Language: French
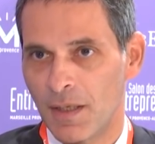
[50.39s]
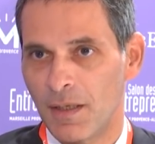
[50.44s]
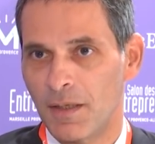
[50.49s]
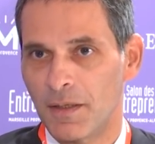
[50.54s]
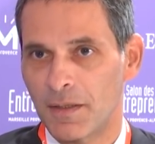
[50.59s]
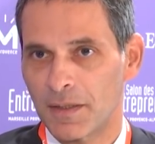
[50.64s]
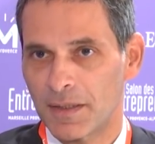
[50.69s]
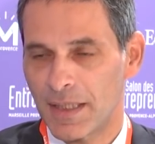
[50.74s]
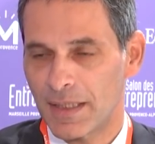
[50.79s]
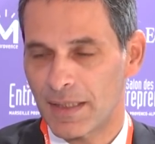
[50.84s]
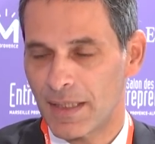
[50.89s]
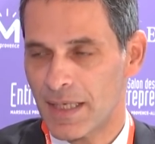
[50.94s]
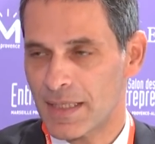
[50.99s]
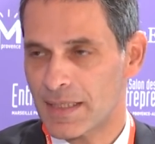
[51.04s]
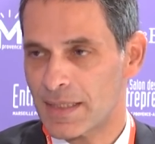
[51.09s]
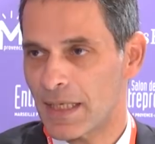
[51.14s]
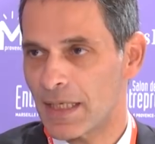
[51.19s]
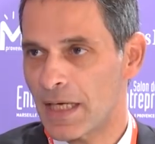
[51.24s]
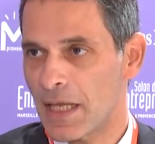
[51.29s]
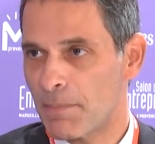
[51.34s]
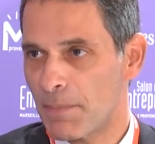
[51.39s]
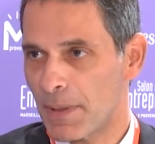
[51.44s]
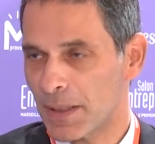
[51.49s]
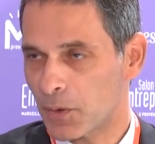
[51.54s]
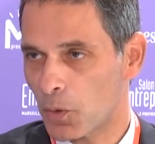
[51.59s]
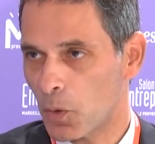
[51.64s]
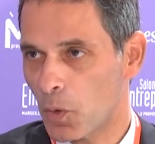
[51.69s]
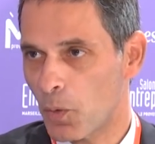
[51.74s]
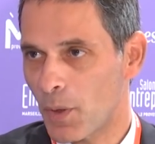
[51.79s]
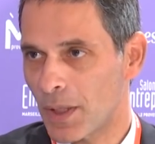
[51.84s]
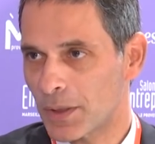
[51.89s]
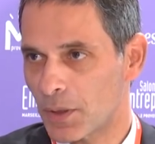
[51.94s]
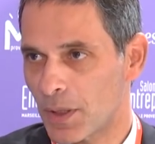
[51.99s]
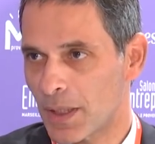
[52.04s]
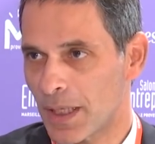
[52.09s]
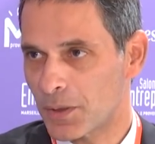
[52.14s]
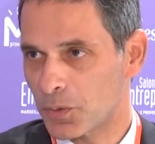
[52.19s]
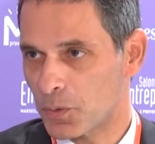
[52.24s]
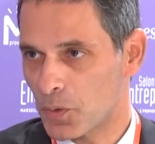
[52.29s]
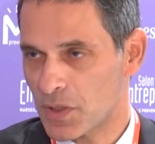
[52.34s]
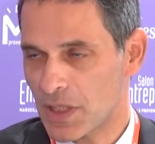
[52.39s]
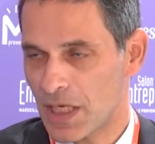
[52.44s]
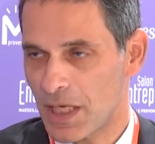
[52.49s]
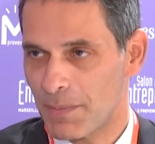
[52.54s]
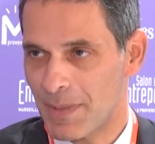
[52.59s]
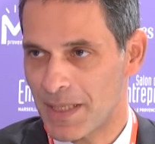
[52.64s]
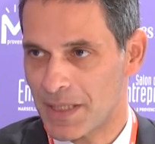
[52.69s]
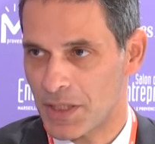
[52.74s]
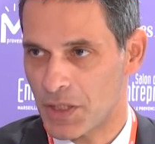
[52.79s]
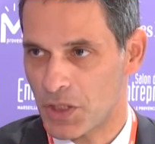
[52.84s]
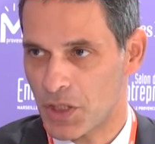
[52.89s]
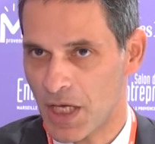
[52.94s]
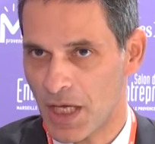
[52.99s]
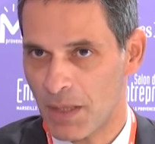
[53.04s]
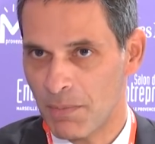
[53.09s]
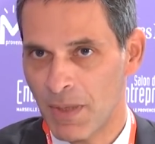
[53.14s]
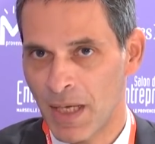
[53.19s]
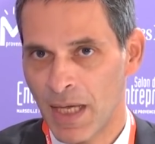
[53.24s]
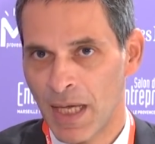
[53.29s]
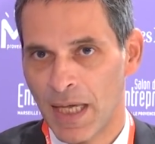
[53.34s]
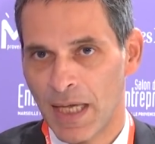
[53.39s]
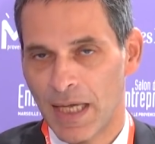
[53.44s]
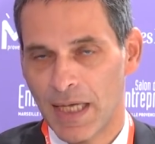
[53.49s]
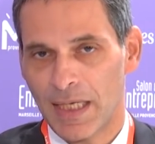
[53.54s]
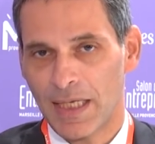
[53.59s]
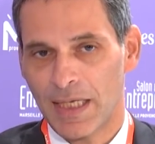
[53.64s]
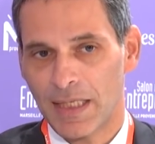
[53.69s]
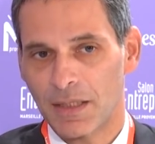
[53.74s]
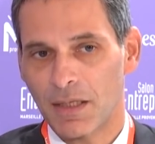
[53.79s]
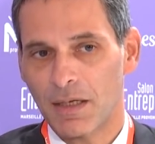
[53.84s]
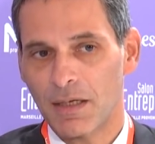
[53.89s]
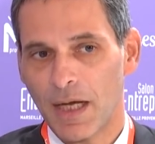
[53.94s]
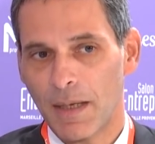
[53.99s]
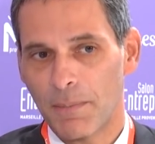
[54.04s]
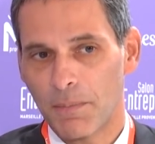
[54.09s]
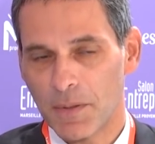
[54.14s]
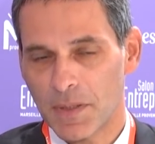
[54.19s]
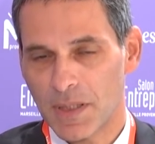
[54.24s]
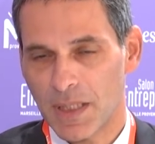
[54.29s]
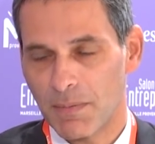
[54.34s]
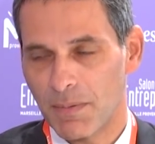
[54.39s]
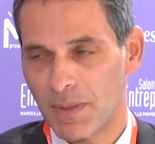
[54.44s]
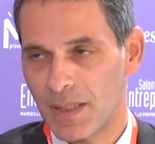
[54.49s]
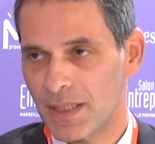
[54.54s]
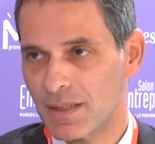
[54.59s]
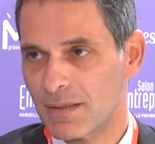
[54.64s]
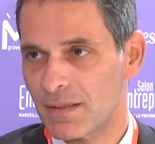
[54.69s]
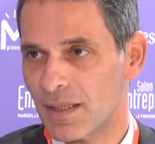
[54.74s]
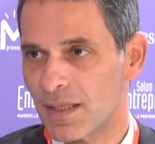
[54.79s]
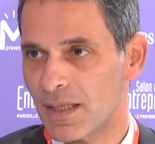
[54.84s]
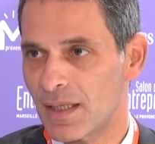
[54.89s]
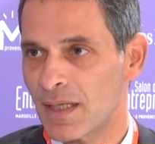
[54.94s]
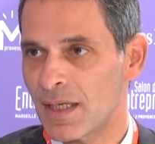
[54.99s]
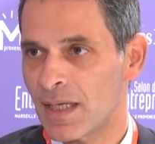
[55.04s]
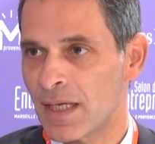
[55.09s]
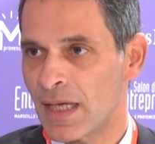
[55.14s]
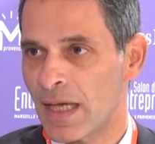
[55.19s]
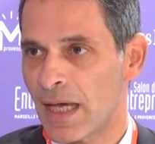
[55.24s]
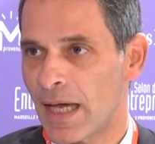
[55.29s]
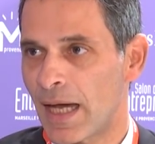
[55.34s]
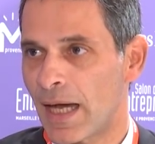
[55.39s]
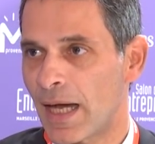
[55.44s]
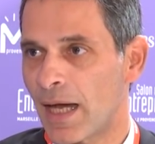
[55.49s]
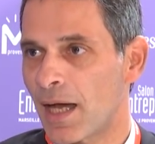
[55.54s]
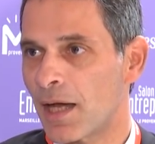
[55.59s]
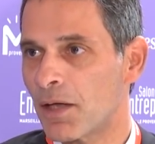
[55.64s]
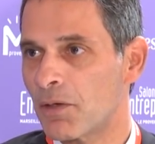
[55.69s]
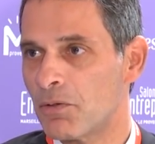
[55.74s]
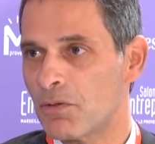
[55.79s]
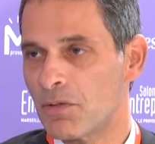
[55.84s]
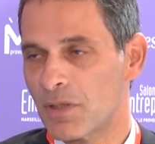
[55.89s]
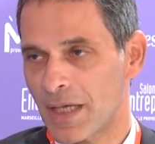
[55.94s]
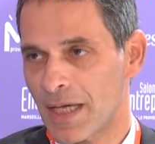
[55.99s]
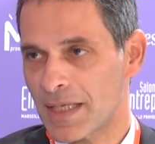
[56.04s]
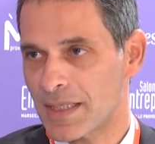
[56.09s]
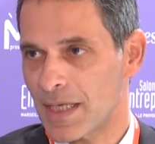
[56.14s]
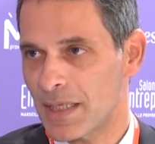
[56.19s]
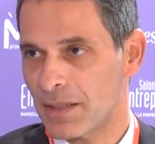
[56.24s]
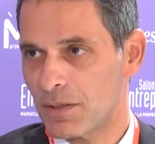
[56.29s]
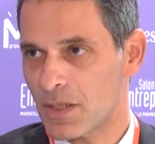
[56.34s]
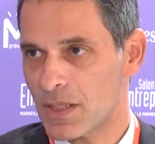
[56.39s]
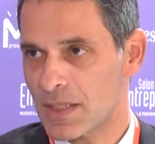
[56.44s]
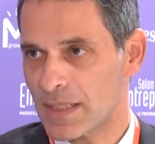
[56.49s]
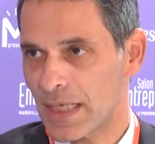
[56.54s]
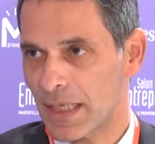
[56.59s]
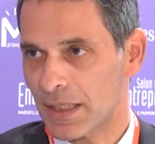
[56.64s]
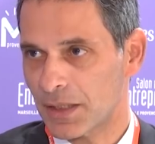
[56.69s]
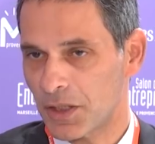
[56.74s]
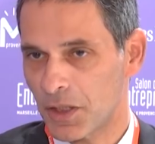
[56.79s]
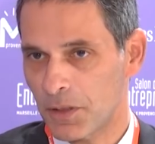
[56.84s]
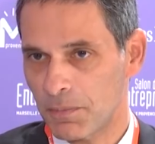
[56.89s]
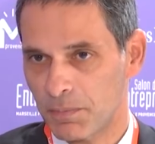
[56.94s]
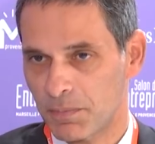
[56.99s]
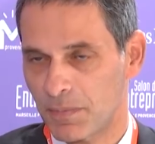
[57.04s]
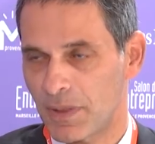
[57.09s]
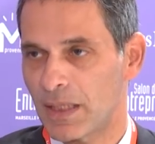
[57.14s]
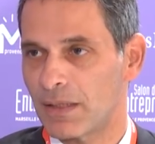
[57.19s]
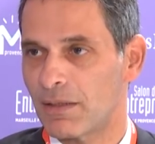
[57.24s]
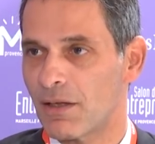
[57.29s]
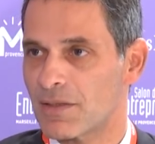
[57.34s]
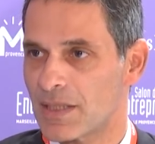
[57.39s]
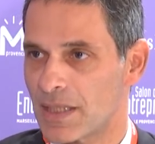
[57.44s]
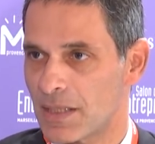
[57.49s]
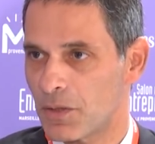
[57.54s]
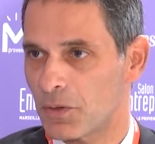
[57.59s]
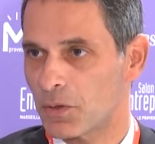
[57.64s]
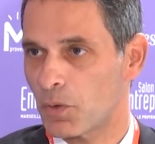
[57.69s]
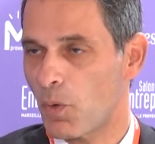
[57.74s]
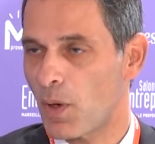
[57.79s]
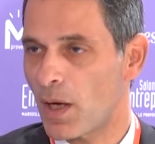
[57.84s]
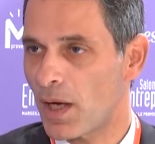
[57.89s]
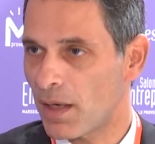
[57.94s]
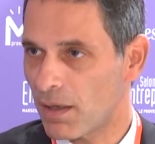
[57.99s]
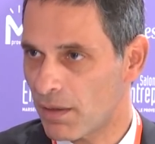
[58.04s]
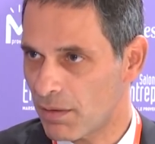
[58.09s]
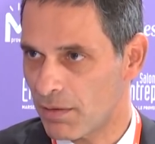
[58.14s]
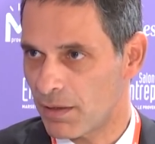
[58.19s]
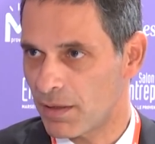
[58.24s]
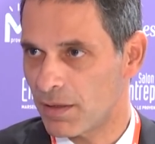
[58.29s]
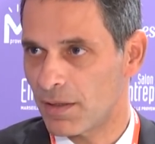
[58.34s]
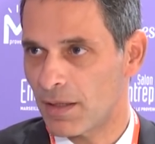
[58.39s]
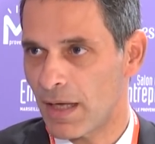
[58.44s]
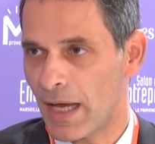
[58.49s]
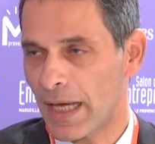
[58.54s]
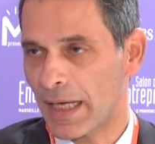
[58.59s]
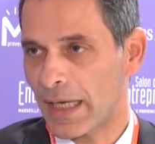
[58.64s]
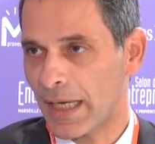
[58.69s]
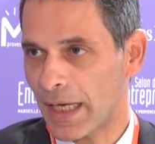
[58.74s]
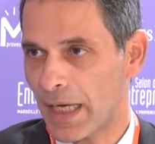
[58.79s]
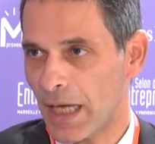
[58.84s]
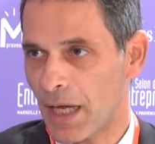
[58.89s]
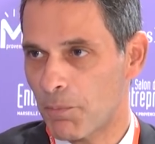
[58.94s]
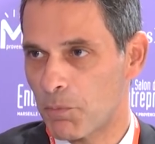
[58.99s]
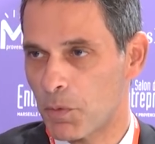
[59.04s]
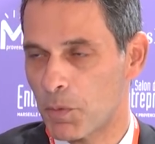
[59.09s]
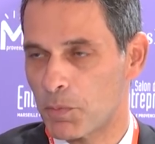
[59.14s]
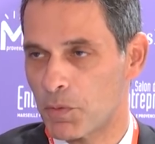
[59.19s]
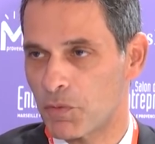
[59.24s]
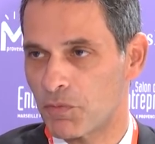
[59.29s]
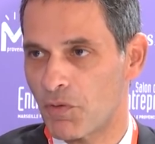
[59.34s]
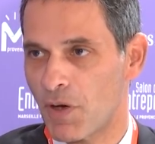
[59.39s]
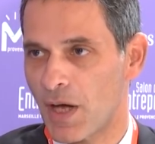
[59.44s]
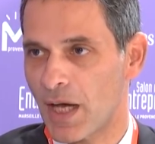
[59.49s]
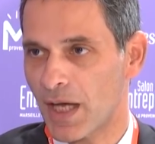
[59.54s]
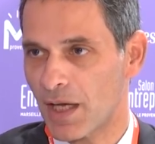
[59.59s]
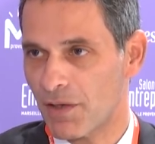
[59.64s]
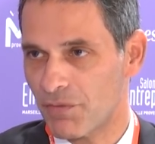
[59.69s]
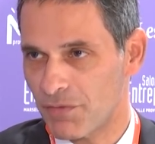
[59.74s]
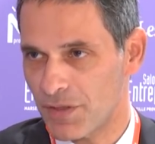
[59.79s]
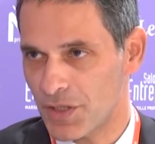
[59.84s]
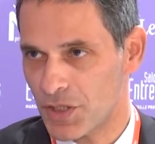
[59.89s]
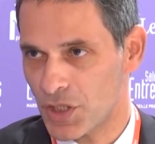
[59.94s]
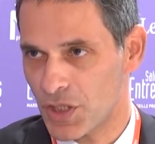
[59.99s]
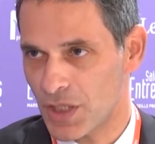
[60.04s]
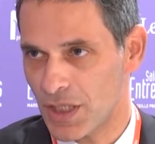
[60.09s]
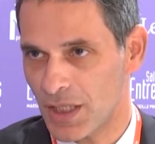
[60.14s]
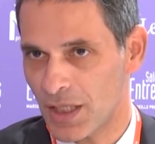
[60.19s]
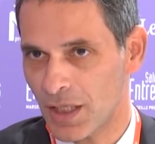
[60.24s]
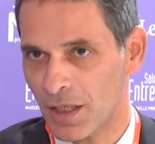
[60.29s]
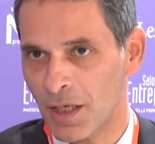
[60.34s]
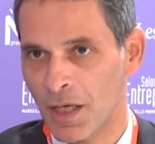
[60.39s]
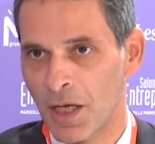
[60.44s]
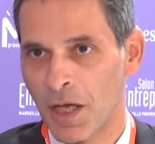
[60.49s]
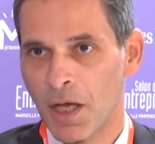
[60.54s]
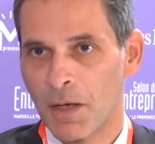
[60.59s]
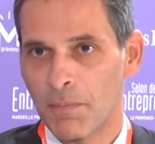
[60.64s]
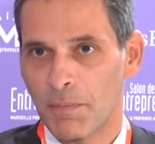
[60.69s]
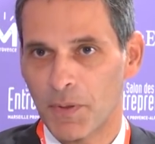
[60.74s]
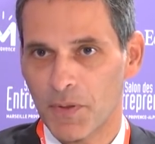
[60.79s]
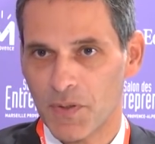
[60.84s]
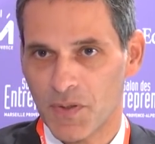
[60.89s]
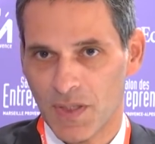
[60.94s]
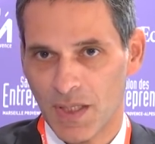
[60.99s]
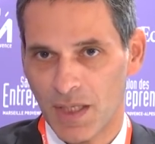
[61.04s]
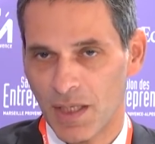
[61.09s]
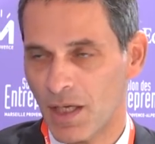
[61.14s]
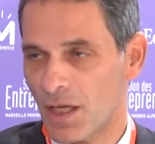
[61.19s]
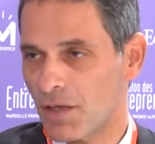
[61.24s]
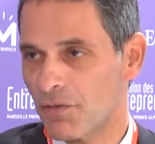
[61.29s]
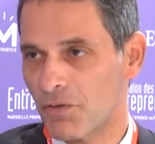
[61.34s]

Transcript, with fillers: euh, qui est installé pas trop loin de la tour CMA-CGM et qui donne la possibilité à une quinzaine de startups d'être dans un endroit euh, agréable pour pouvoir réfléchir, penser et